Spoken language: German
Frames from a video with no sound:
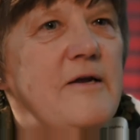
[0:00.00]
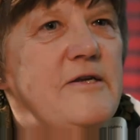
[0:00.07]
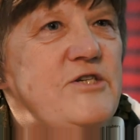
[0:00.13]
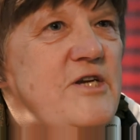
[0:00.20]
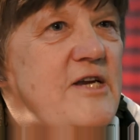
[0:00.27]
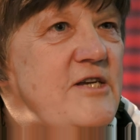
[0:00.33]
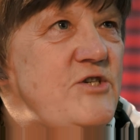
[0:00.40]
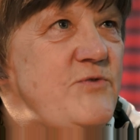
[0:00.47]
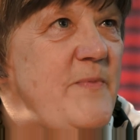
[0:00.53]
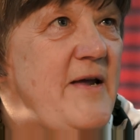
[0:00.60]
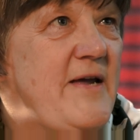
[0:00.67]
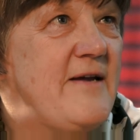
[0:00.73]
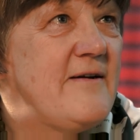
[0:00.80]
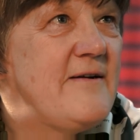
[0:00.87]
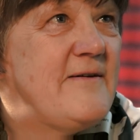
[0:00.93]
Ein
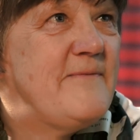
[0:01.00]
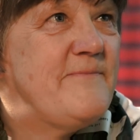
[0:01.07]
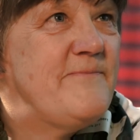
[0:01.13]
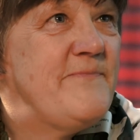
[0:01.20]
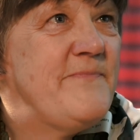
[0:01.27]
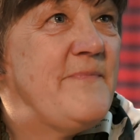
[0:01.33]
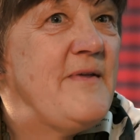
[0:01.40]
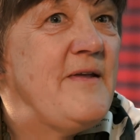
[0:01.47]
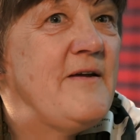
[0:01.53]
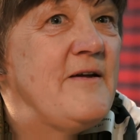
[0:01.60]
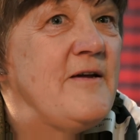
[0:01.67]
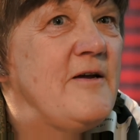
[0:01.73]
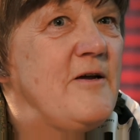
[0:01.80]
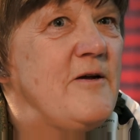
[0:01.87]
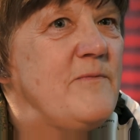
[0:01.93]
Changemaker
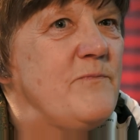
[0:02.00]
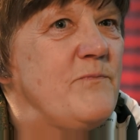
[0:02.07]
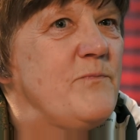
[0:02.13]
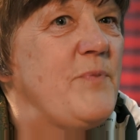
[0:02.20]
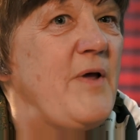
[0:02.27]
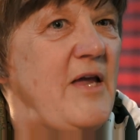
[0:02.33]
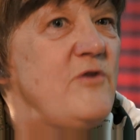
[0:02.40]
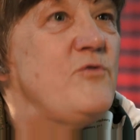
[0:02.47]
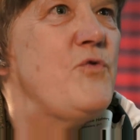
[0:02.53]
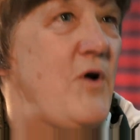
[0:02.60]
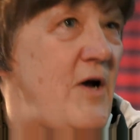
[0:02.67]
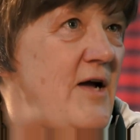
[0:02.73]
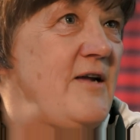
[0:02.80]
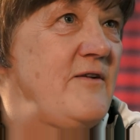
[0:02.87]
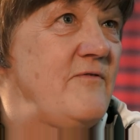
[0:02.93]
ähm, bringt
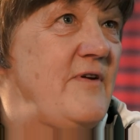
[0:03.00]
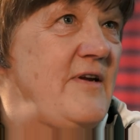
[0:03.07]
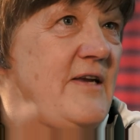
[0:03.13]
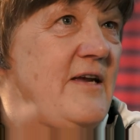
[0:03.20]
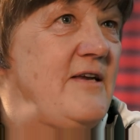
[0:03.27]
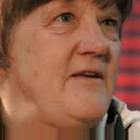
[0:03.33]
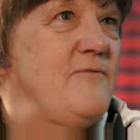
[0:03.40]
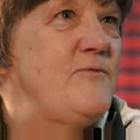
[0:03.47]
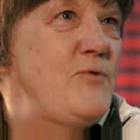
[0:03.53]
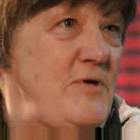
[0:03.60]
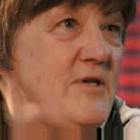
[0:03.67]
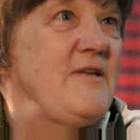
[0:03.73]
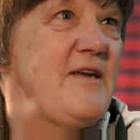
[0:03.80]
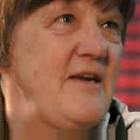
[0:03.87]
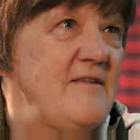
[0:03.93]
voran, wenn er die
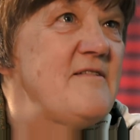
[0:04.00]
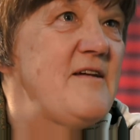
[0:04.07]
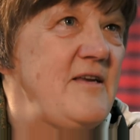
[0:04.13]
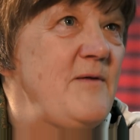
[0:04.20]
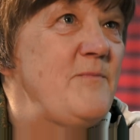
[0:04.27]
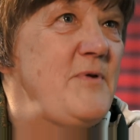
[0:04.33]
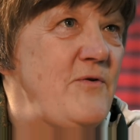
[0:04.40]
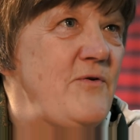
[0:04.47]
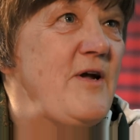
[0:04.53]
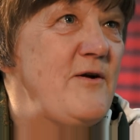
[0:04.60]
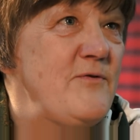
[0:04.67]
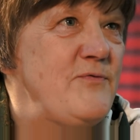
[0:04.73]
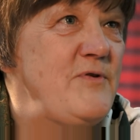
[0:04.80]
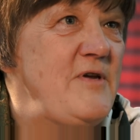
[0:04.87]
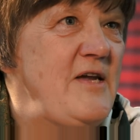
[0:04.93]
Wunden in seiner
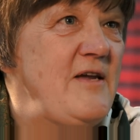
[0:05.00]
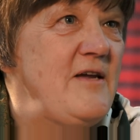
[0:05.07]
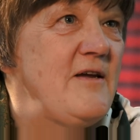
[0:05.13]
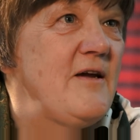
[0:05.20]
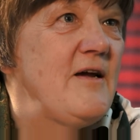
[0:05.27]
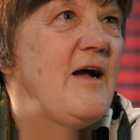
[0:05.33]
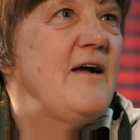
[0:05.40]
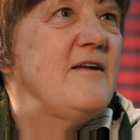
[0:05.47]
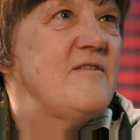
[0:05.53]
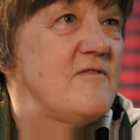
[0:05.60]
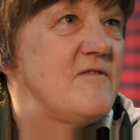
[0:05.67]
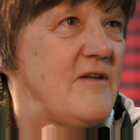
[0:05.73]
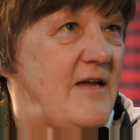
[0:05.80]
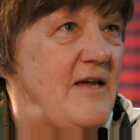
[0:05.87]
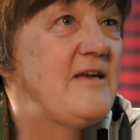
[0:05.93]
Biografie
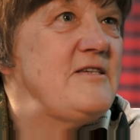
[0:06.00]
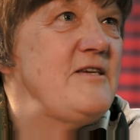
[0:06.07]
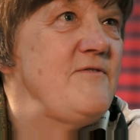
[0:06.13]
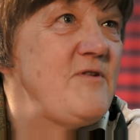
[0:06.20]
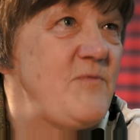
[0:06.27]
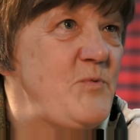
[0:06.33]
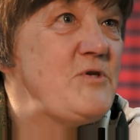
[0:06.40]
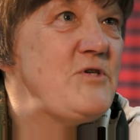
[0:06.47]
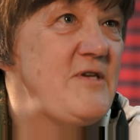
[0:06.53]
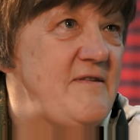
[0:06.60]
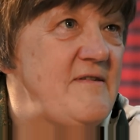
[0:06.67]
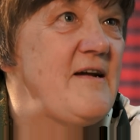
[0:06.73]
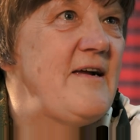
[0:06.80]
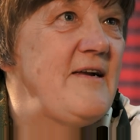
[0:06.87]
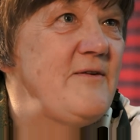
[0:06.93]
als kreatives
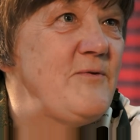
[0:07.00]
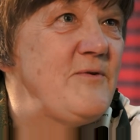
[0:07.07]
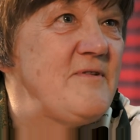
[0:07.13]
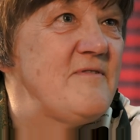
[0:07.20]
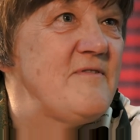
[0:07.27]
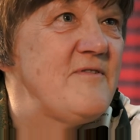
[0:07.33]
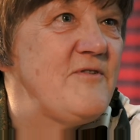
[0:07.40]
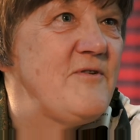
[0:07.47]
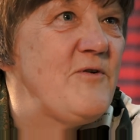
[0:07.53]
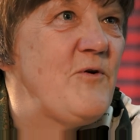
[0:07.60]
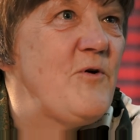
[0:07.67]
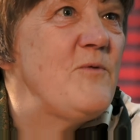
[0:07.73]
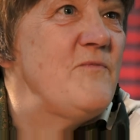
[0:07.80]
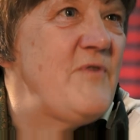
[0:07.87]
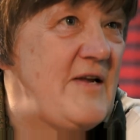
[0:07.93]
Potenzial nutzt,
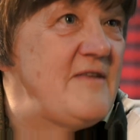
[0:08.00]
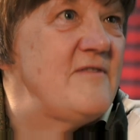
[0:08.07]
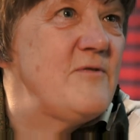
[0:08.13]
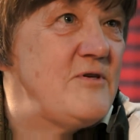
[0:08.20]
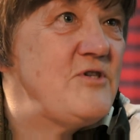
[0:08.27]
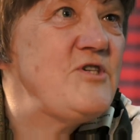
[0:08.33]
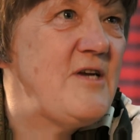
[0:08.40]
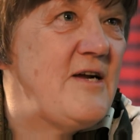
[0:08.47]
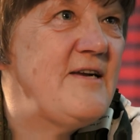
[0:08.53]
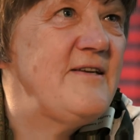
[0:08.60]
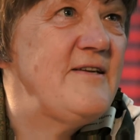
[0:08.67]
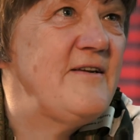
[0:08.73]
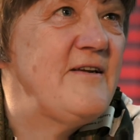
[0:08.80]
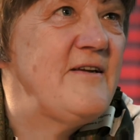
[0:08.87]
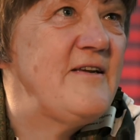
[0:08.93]
um Welt zu
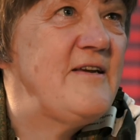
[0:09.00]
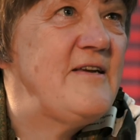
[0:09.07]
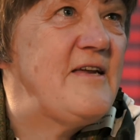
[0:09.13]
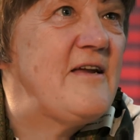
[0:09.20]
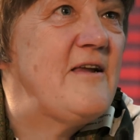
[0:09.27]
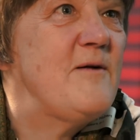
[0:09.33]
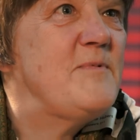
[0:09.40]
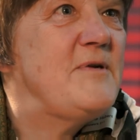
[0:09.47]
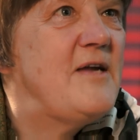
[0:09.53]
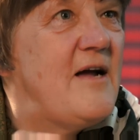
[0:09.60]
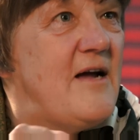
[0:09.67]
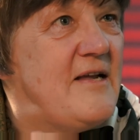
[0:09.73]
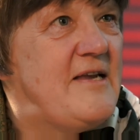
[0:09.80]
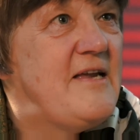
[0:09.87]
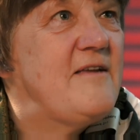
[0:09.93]
gestalten. Denn ich glaube,
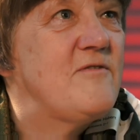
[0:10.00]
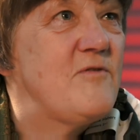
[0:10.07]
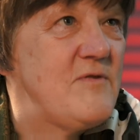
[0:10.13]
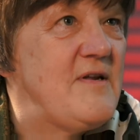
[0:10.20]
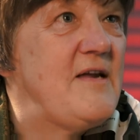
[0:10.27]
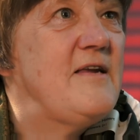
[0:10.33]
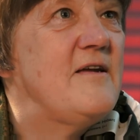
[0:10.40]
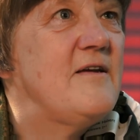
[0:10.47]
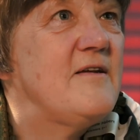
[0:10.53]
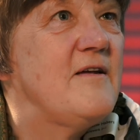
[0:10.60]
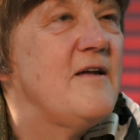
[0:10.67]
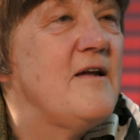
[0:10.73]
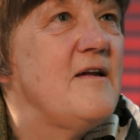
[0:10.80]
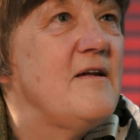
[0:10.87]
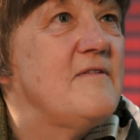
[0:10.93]
da liegt so seine,
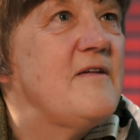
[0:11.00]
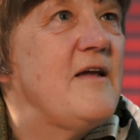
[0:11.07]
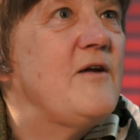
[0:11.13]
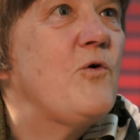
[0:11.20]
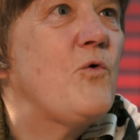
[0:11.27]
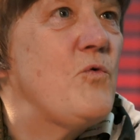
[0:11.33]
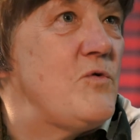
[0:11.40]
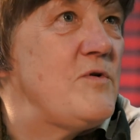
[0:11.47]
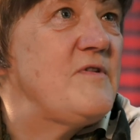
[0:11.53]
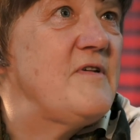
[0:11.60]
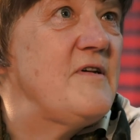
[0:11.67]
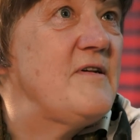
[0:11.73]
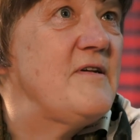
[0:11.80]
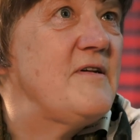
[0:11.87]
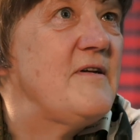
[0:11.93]
seine
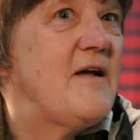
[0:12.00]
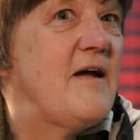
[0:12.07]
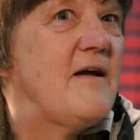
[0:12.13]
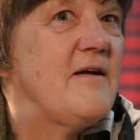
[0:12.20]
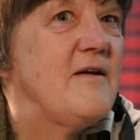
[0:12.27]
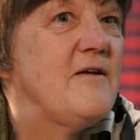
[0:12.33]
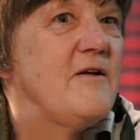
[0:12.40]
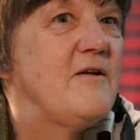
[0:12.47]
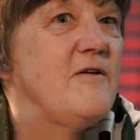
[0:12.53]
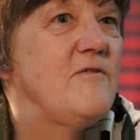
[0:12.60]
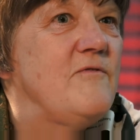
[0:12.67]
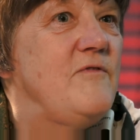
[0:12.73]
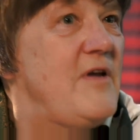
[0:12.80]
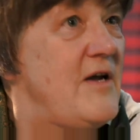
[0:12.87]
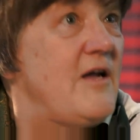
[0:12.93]
große
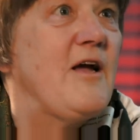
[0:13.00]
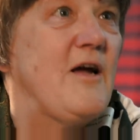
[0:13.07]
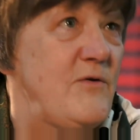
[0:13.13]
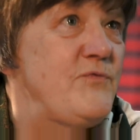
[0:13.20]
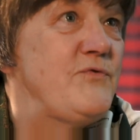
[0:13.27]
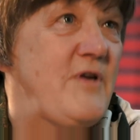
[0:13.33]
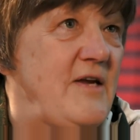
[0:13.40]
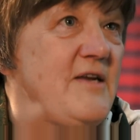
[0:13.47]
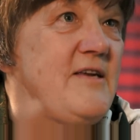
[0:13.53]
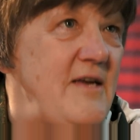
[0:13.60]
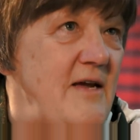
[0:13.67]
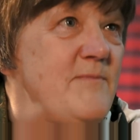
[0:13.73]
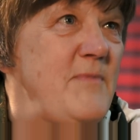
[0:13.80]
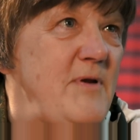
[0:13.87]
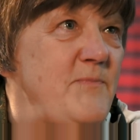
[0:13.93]
Wirkkraft drin,
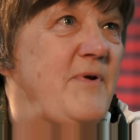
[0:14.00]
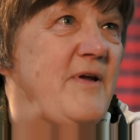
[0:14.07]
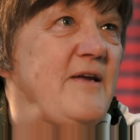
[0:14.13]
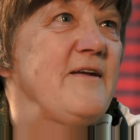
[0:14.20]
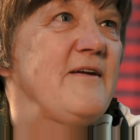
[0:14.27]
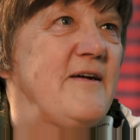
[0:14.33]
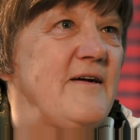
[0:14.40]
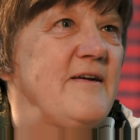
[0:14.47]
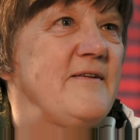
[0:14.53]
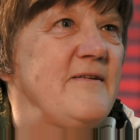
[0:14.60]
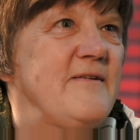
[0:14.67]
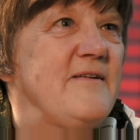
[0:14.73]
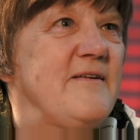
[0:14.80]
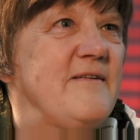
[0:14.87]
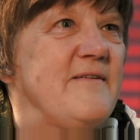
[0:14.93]
die er mitbringen
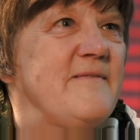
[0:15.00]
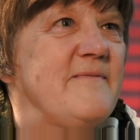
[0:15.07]
kann